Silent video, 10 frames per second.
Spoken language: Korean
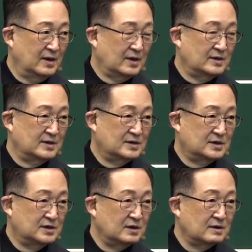근데
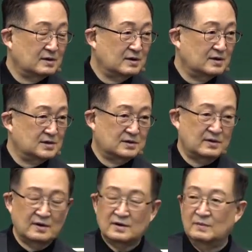적
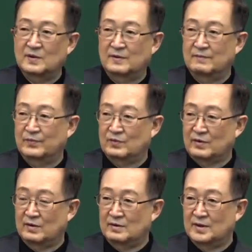그리스도라 그러면
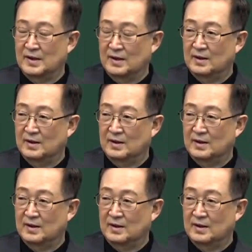우리는